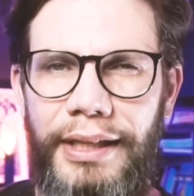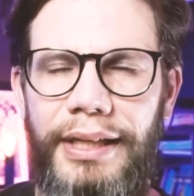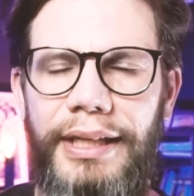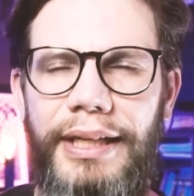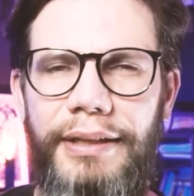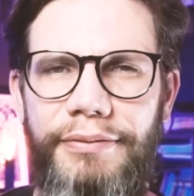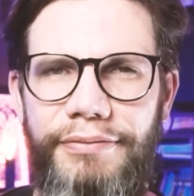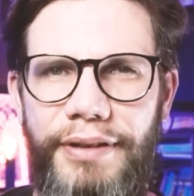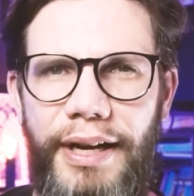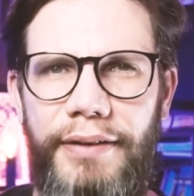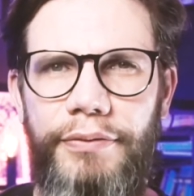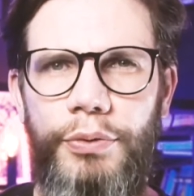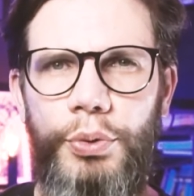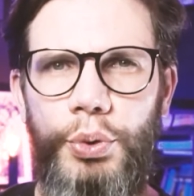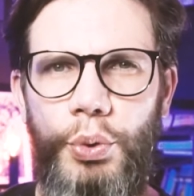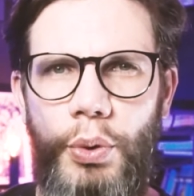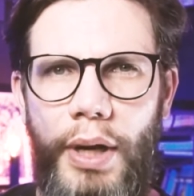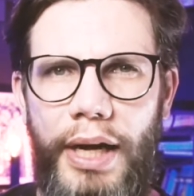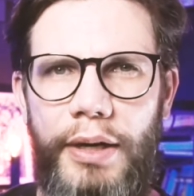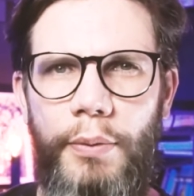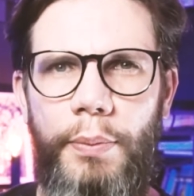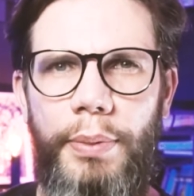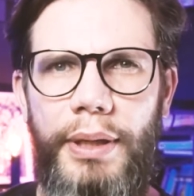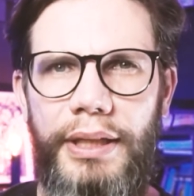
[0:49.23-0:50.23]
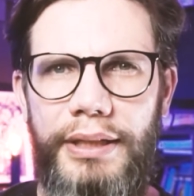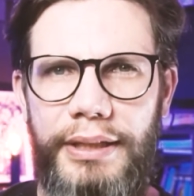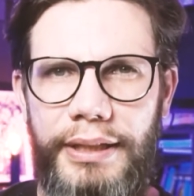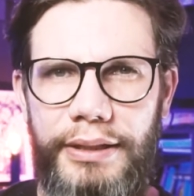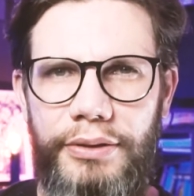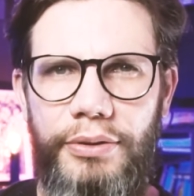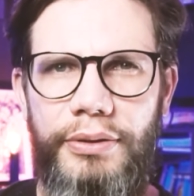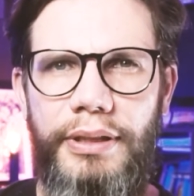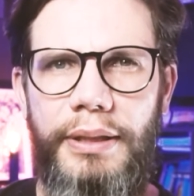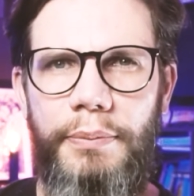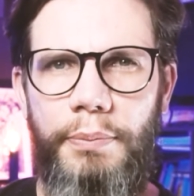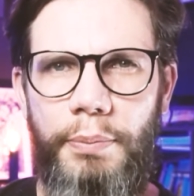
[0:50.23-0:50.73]
Levava o usuário para
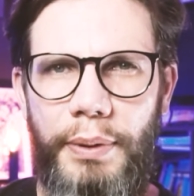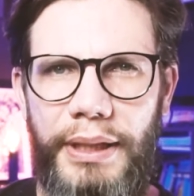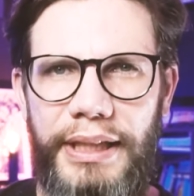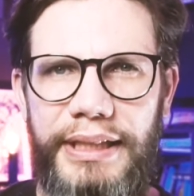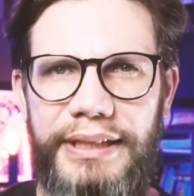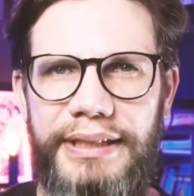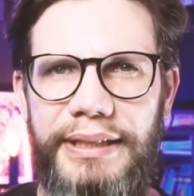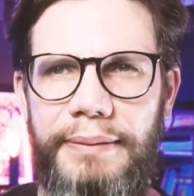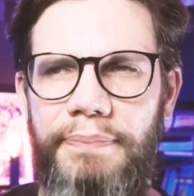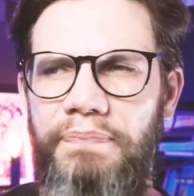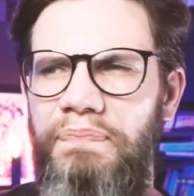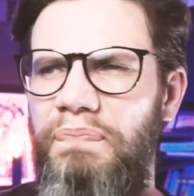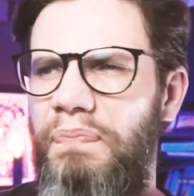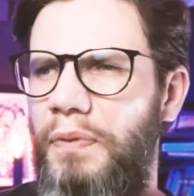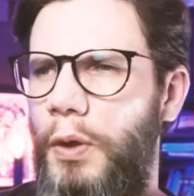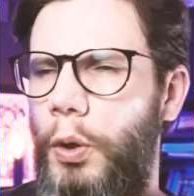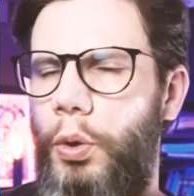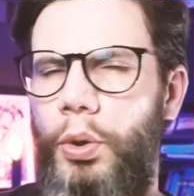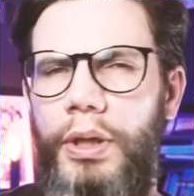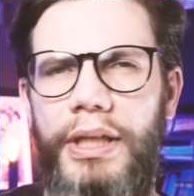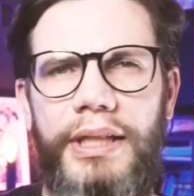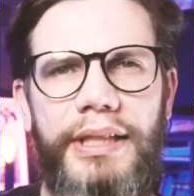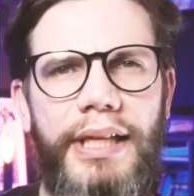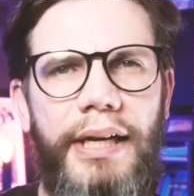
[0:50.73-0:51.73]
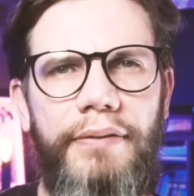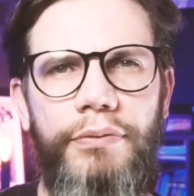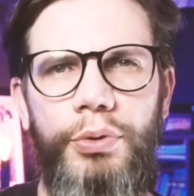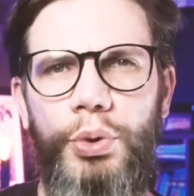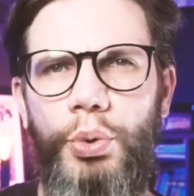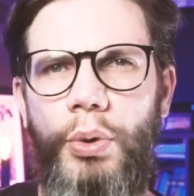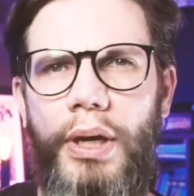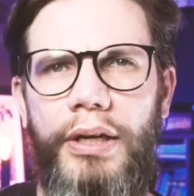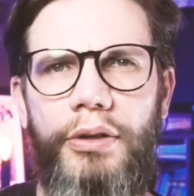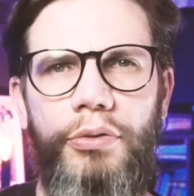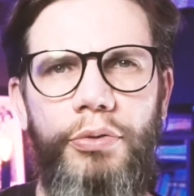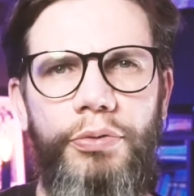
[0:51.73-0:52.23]
dentro da empresa, coletava o
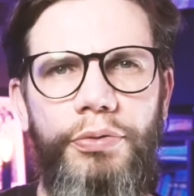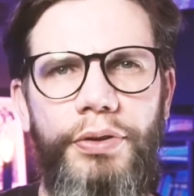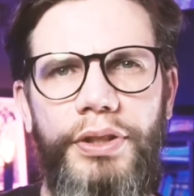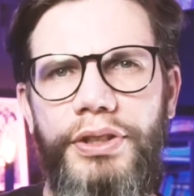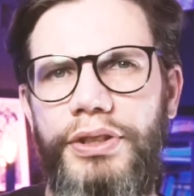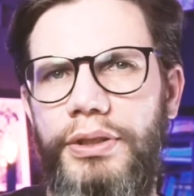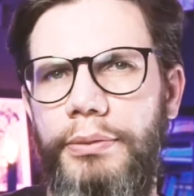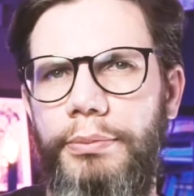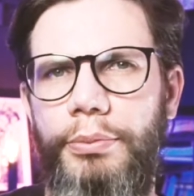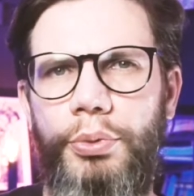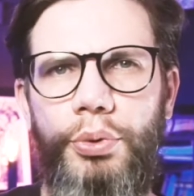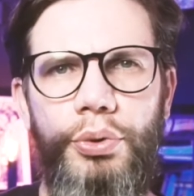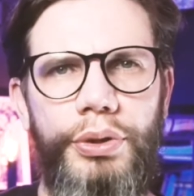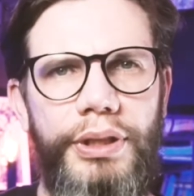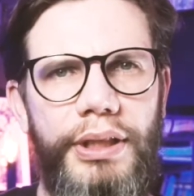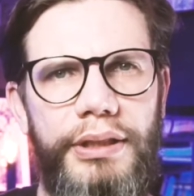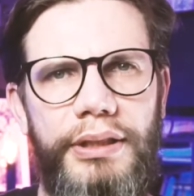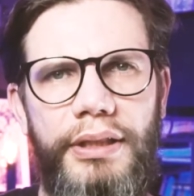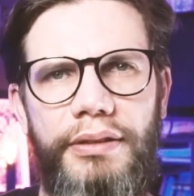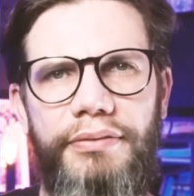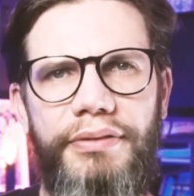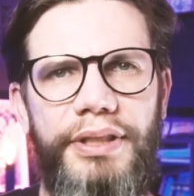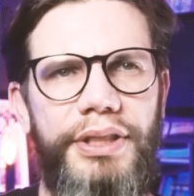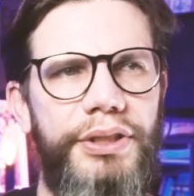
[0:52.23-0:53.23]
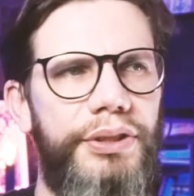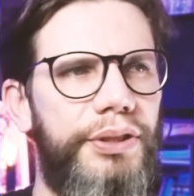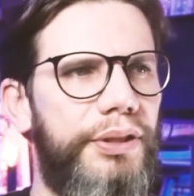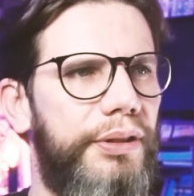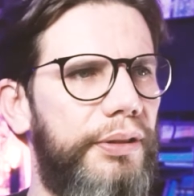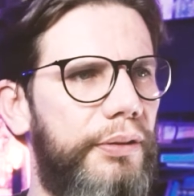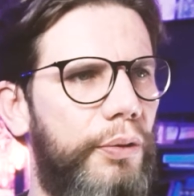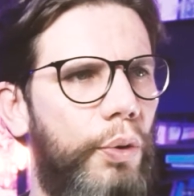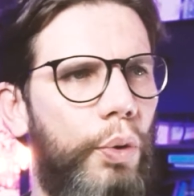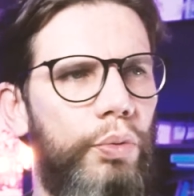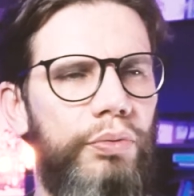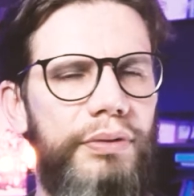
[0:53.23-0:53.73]
usuário no Facebook através
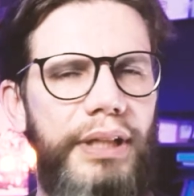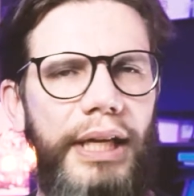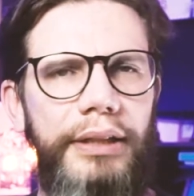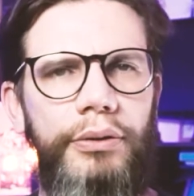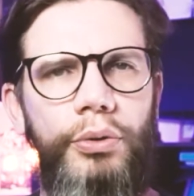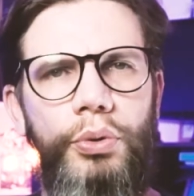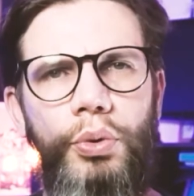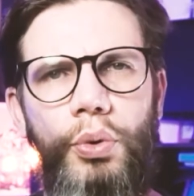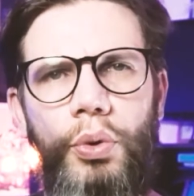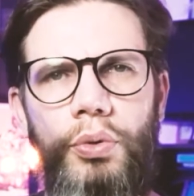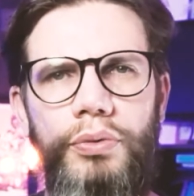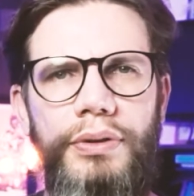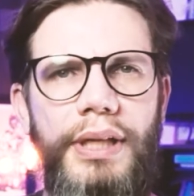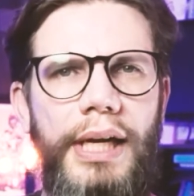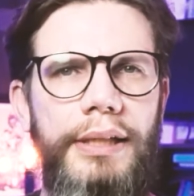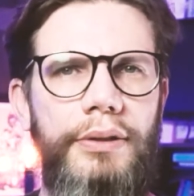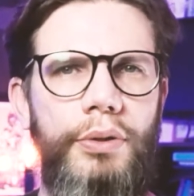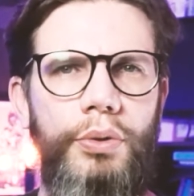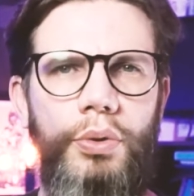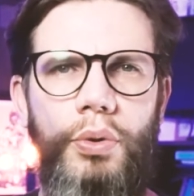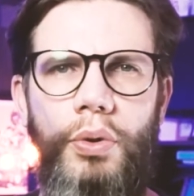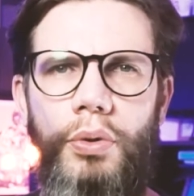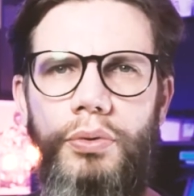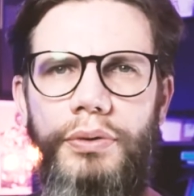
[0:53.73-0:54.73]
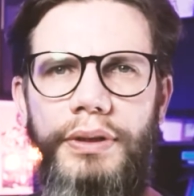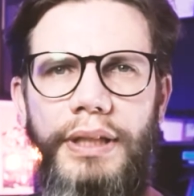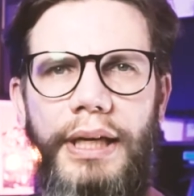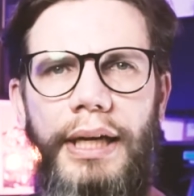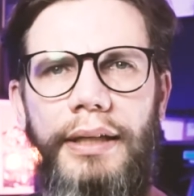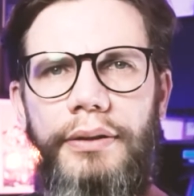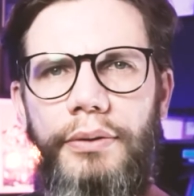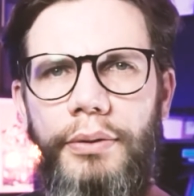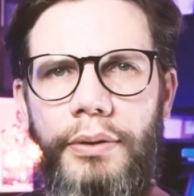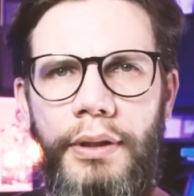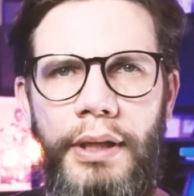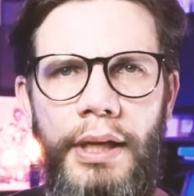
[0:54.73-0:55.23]
de contato do contato do
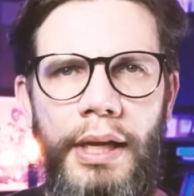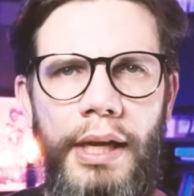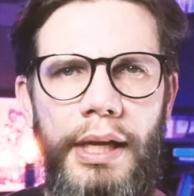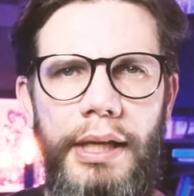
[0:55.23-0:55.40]
contato,